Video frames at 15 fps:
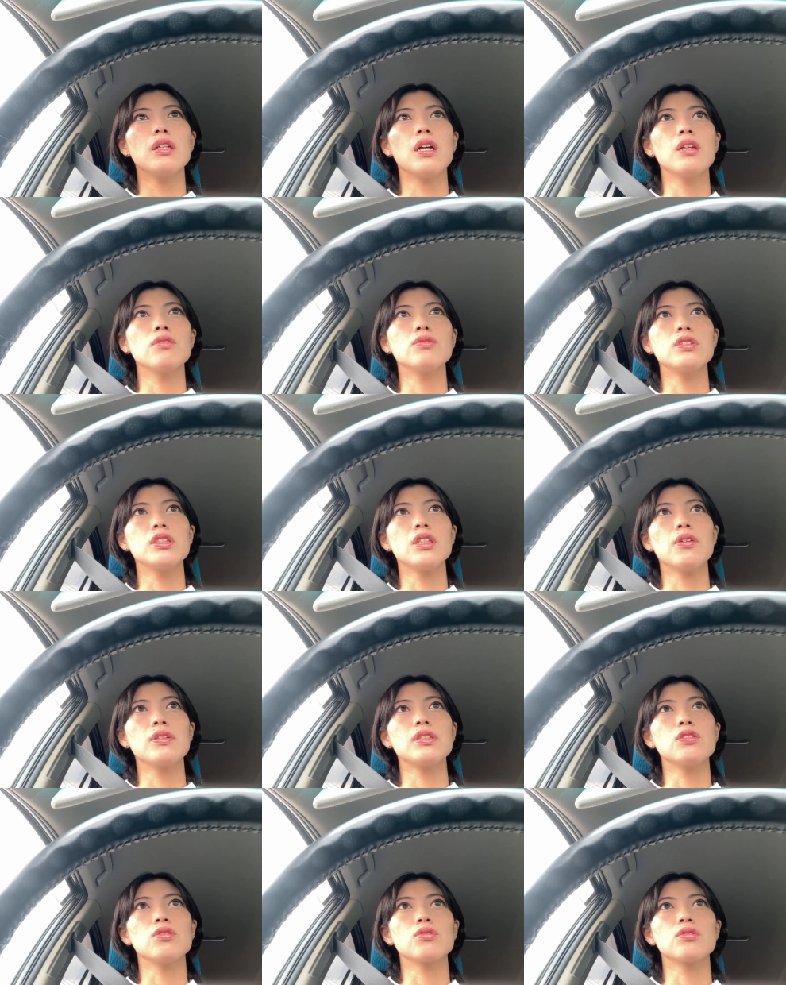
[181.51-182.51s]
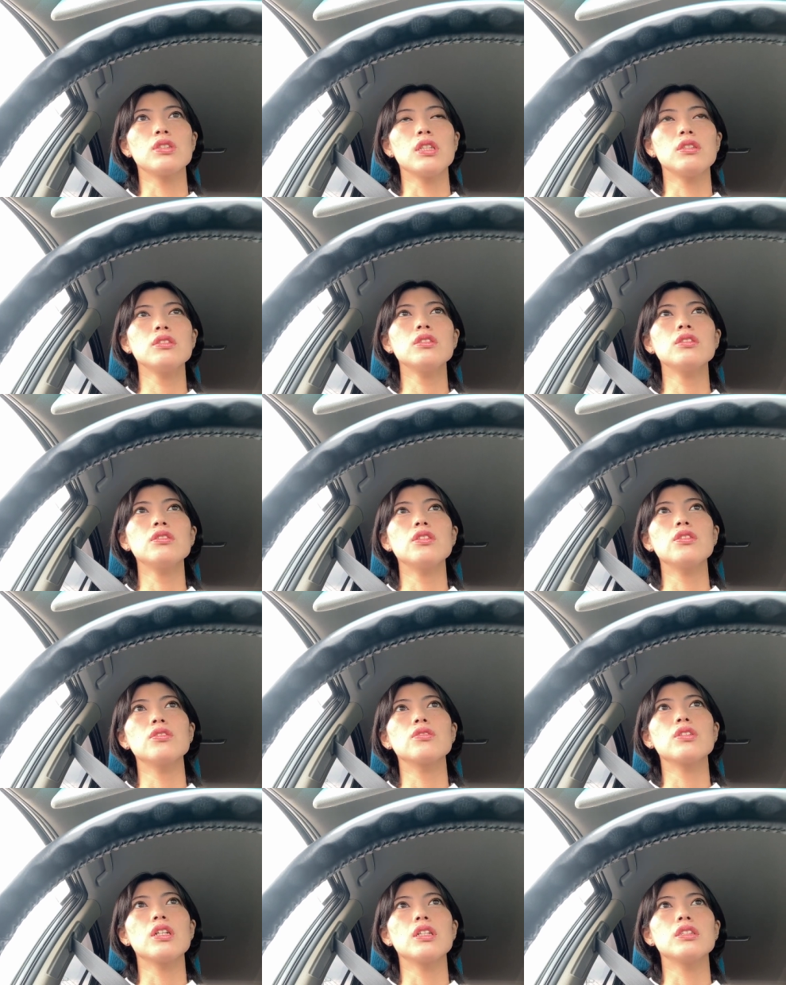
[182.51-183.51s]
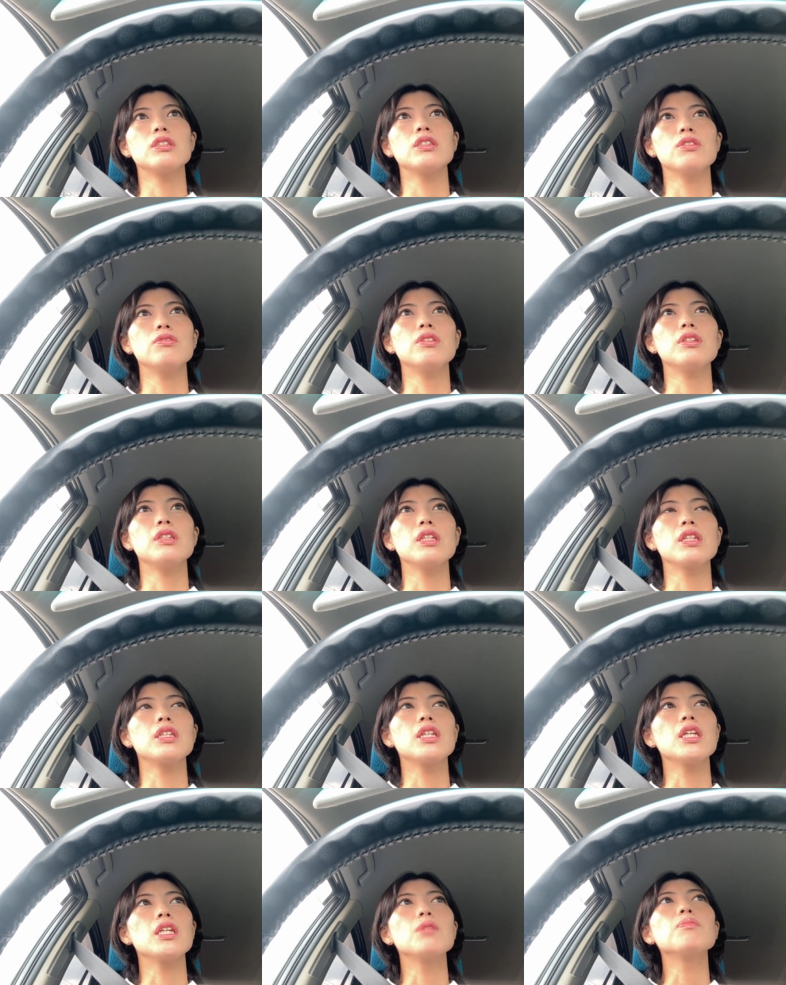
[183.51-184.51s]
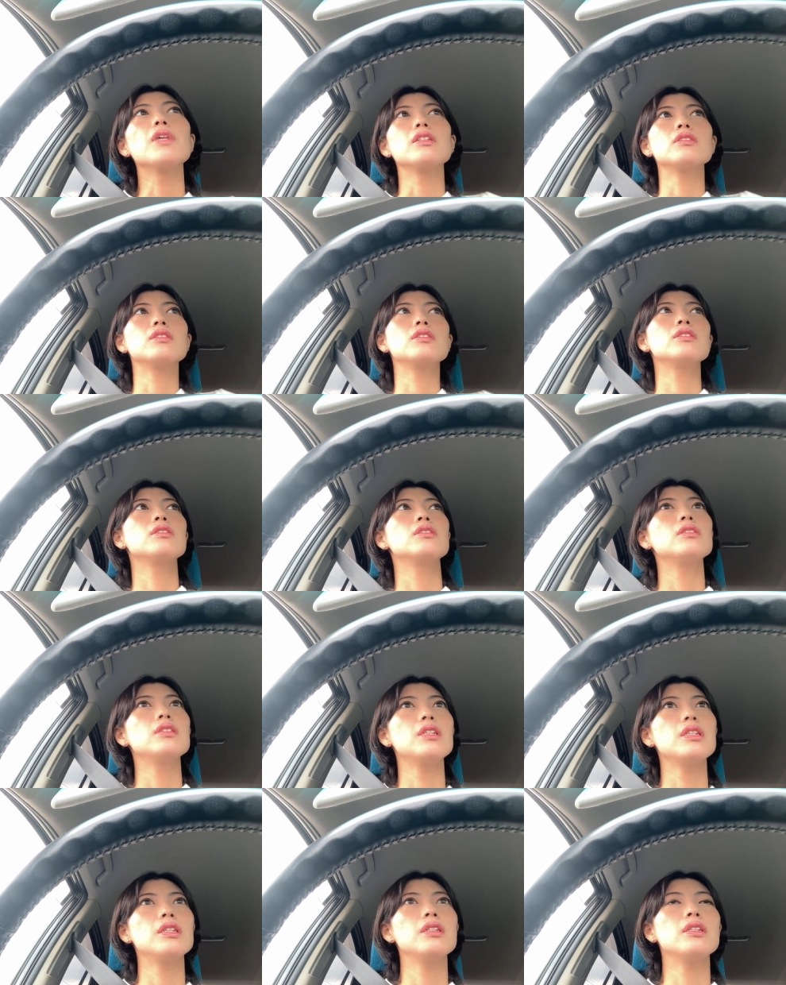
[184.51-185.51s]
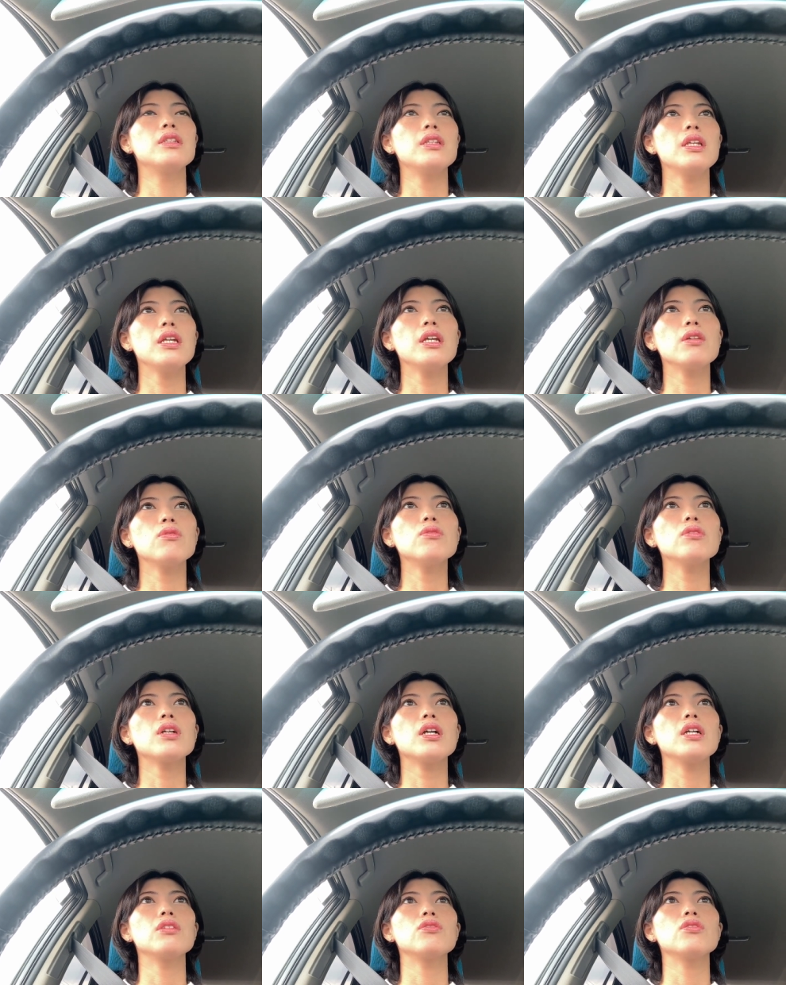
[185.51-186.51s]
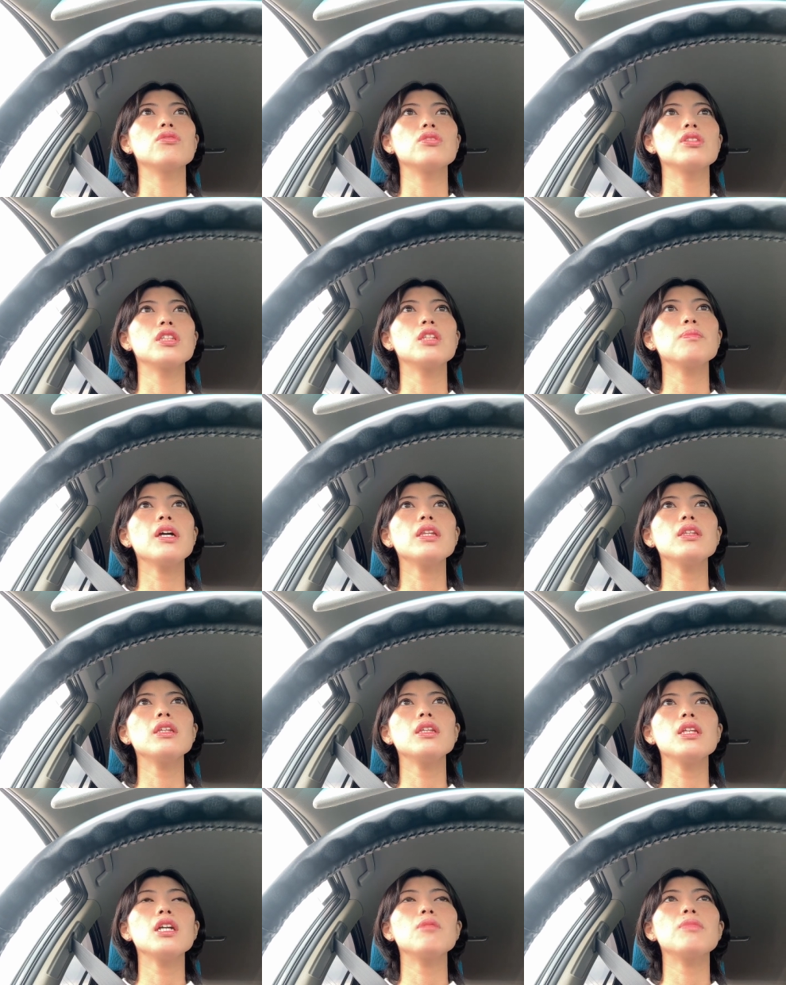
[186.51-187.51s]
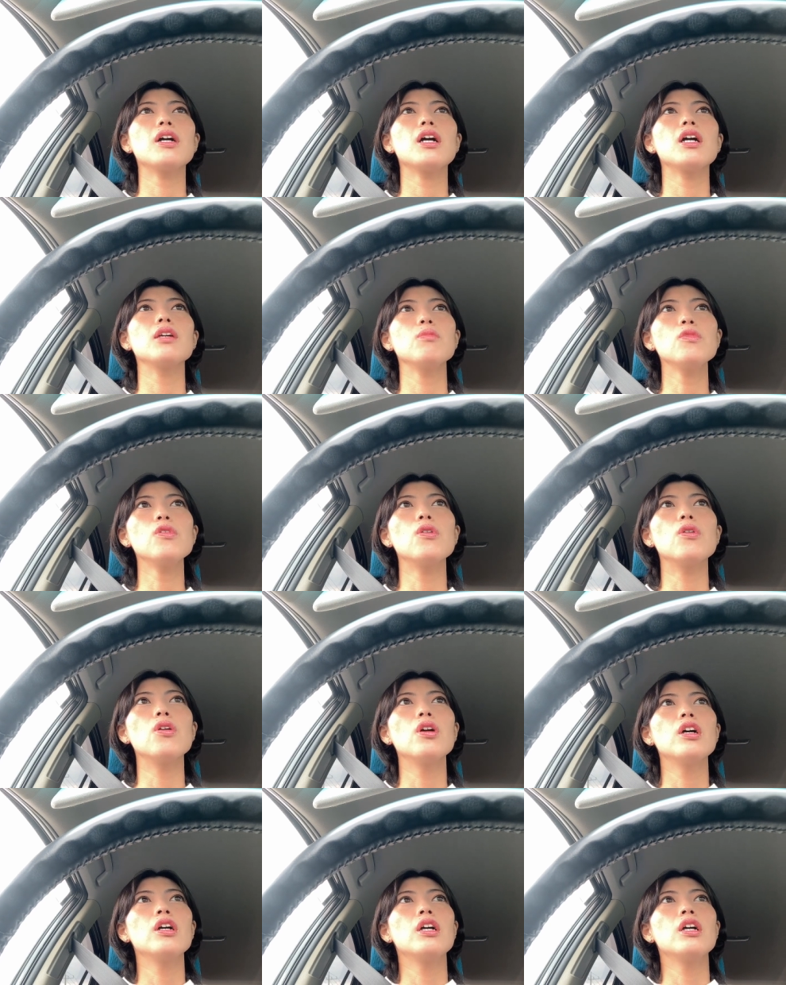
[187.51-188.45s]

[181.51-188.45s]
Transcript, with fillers: あの打ち合わせ直接っていう感じで増えてきていますで今回のように決まってない場合も